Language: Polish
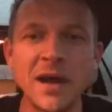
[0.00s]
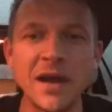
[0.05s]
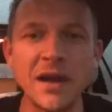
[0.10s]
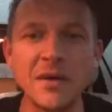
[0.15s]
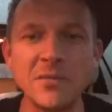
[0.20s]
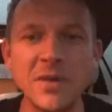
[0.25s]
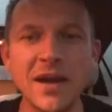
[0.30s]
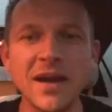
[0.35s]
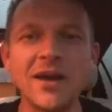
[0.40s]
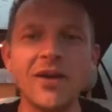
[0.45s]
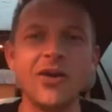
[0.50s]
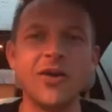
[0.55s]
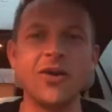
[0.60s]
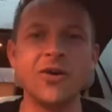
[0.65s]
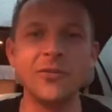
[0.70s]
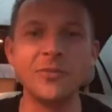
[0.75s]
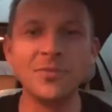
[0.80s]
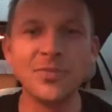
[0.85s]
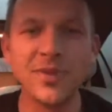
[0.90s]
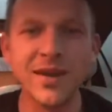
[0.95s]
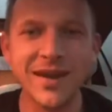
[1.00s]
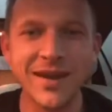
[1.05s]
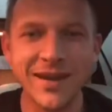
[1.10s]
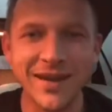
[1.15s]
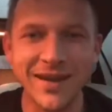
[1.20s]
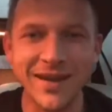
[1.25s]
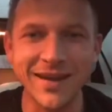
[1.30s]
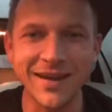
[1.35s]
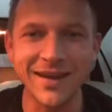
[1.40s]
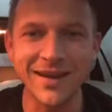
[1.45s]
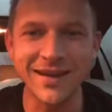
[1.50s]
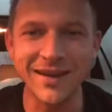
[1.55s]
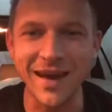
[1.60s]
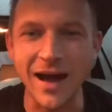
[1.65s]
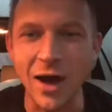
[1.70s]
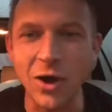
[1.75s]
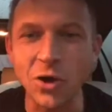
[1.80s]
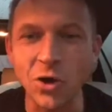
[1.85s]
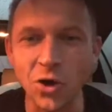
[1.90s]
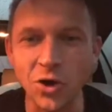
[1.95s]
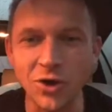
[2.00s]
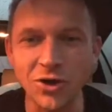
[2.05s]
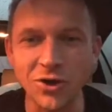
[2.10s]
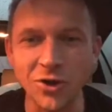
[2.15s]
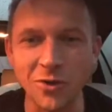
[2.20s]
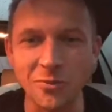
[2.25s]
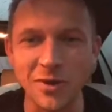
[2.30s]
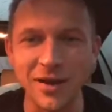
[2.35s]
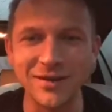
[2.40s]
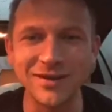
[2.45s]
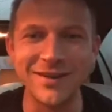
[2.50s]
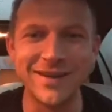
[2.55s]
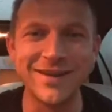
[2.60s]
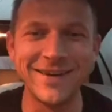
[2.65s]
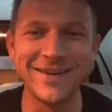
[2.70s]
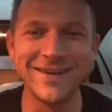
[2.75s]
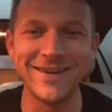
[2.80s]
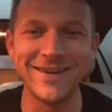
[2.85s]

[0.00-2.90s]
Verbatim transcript: Mega, mega, o. E, ahoj, Roman.